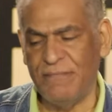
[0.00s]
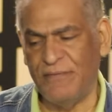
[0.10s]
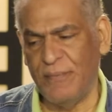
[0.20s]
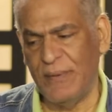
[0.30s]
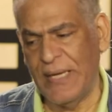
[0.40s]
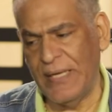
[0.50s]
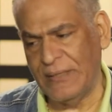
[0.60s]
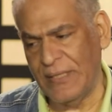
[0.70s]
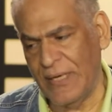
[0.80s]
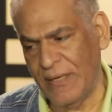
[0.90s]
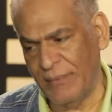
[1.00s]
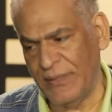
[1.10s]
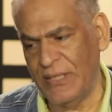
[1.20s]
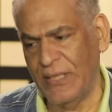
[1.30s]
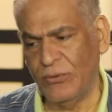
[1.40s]
في بدايات
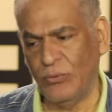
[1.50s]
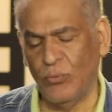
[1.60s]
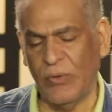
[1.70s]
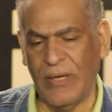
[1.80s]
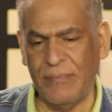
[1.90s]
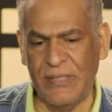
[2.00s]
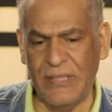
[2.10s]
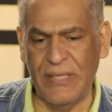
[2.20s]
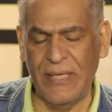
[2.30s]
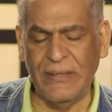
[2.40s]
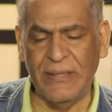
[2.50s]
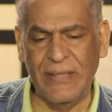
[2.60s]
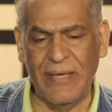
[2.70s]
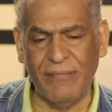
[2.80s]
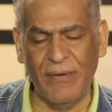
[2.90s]
الاربعينيات والخمسينيات
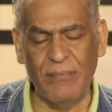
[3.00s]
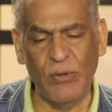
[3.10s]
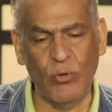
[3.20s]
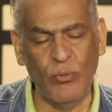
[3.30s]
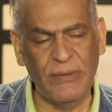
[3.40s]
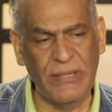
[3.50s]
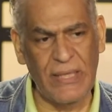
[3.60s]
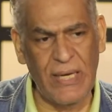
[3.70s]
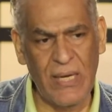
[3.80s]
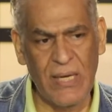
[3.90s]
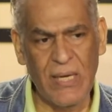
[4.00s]
الافلام الكوميديه